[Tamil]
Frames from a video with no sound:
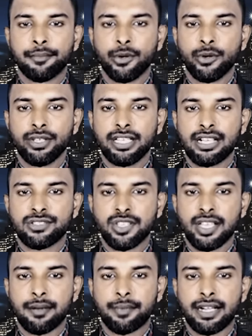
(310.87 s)
பொறியியல்
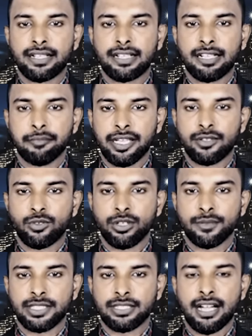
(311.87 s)
செயல்பாடுகளை
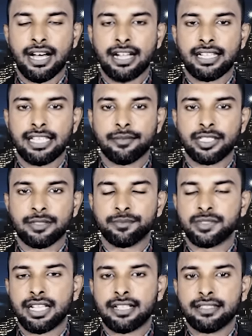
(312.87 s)
மேற்கொள்வது ஆகியவையும்
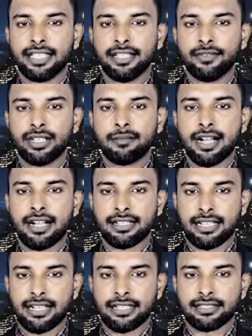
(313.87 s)
தீவிரமாக
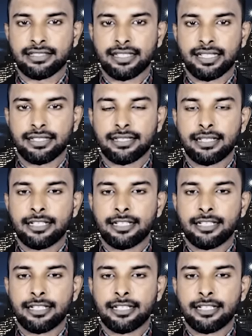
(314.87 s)
நடக்கின்றன